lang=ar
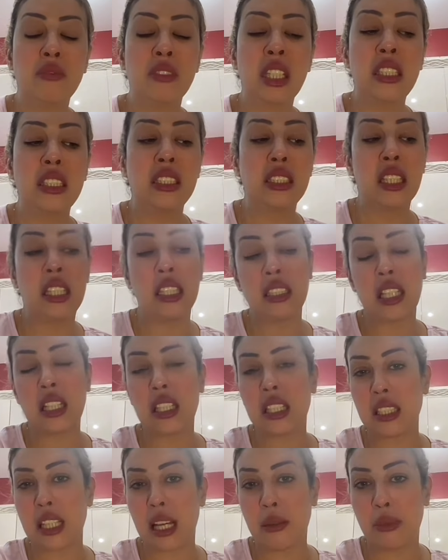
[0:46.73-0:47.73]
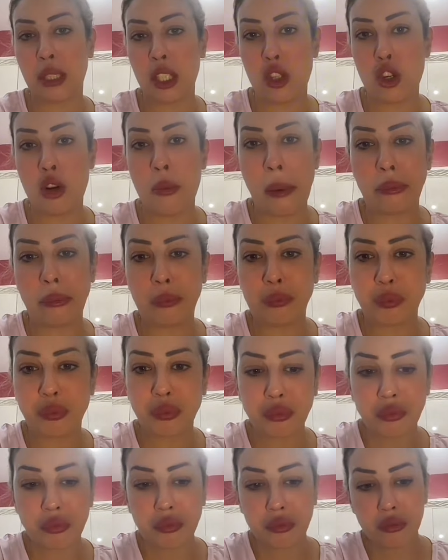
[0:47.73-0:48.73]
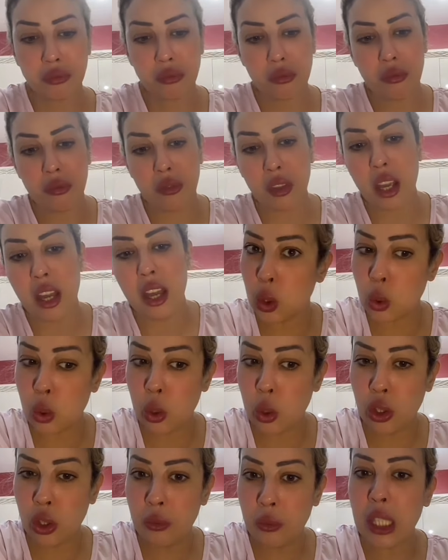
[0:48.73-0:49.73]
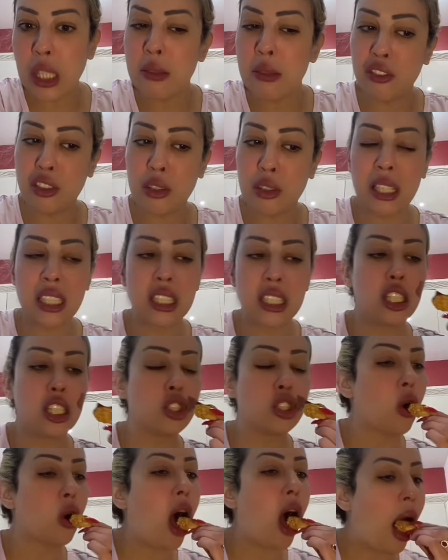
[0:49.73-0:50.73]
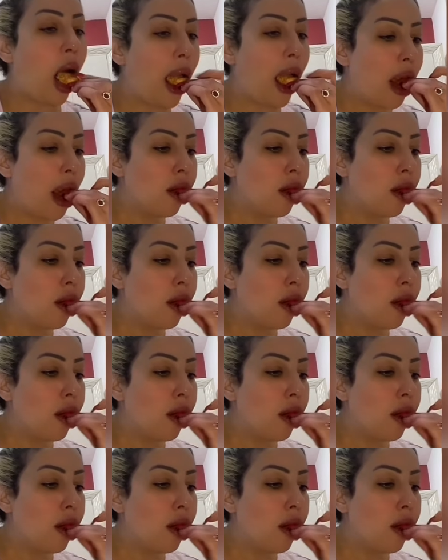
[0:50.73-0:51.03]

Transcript: لا عيطت صاحبتي اليوم شكون بقيت ما فاطمة كسيكسو